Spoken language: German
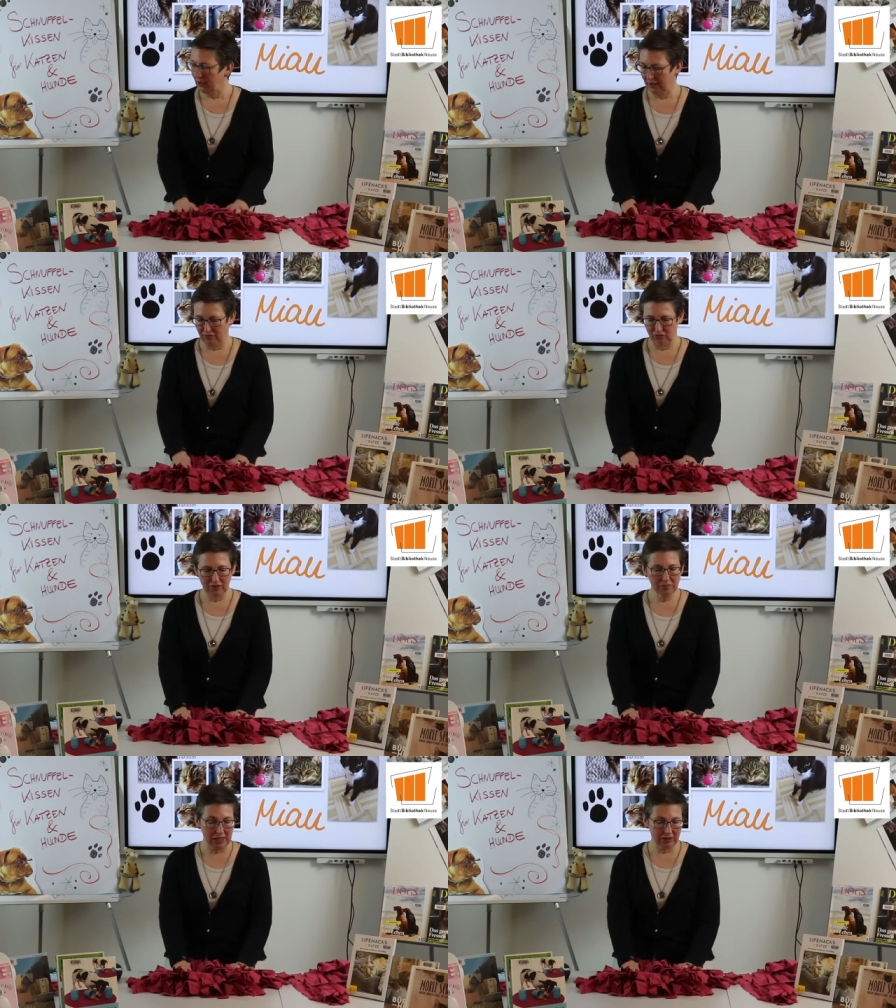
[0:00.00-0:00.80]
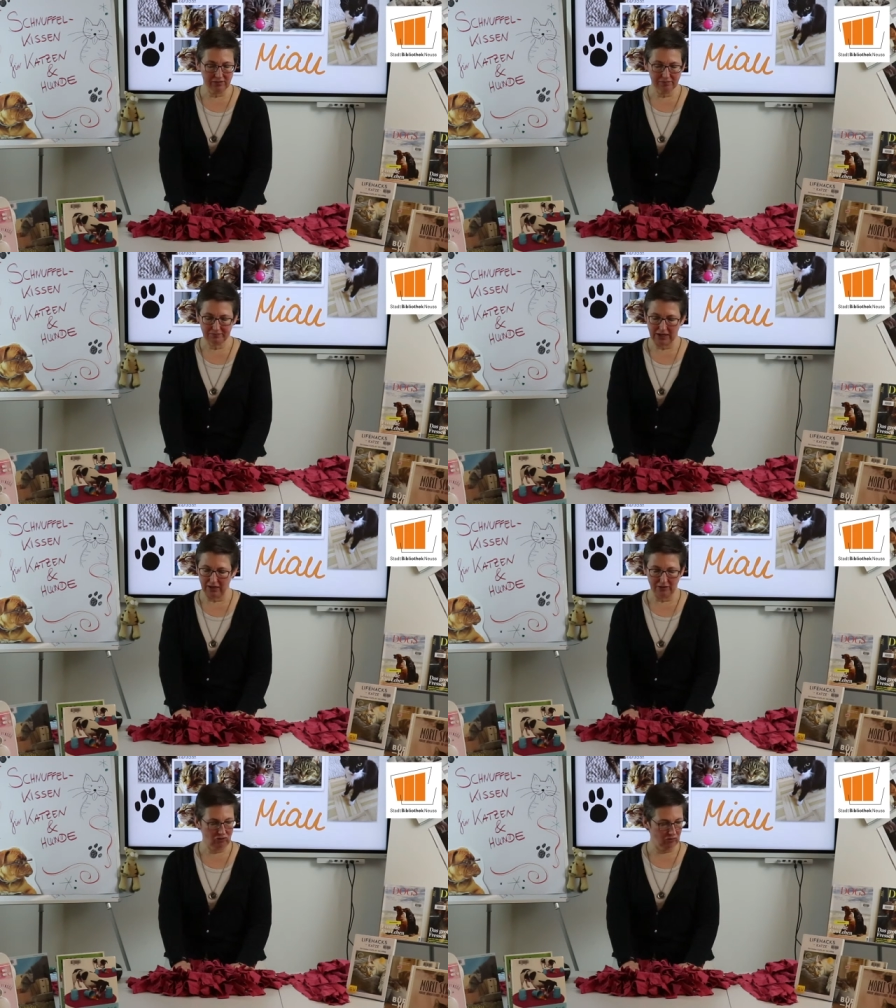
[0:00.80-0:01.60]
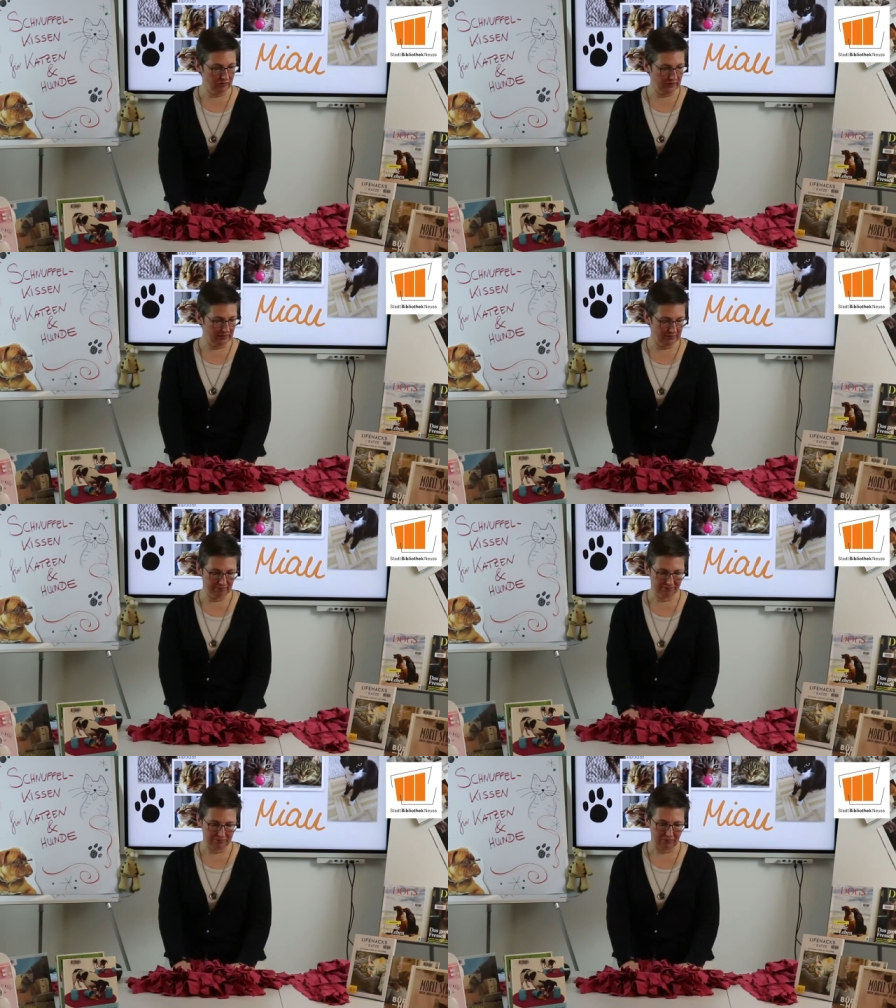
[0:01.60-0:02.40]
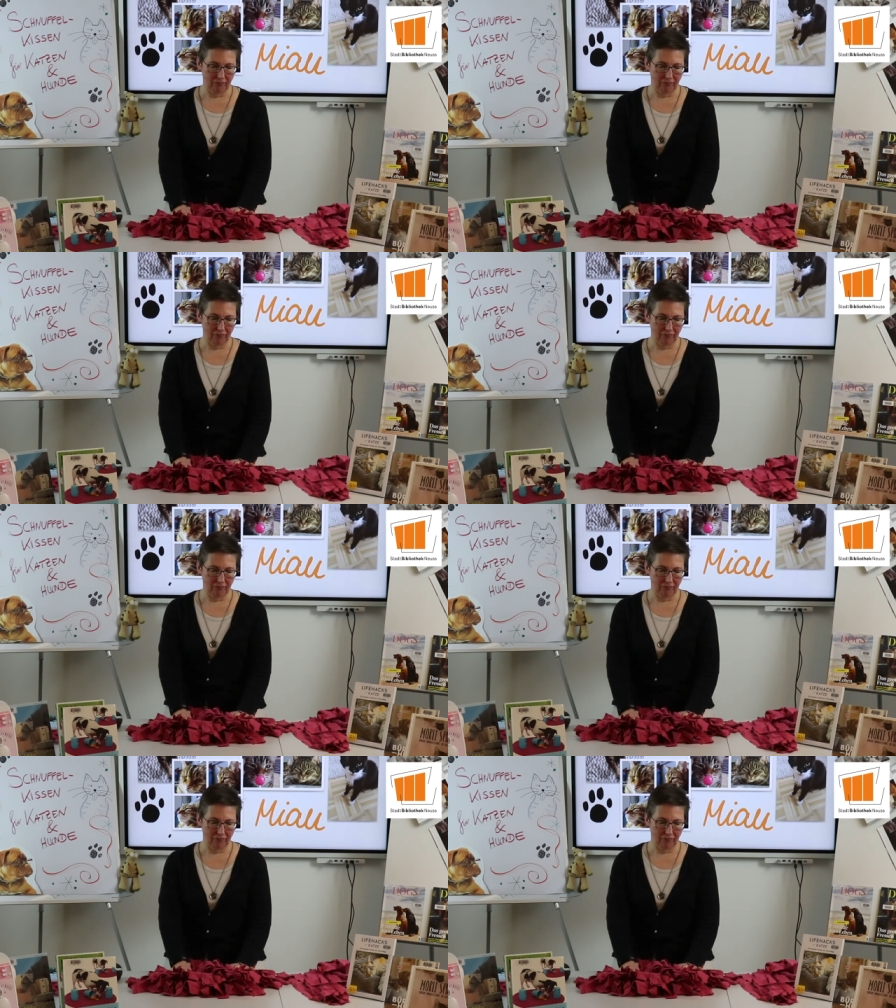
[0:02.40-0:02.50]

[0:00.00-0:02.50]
Also wir machen ein Schnuffelkissen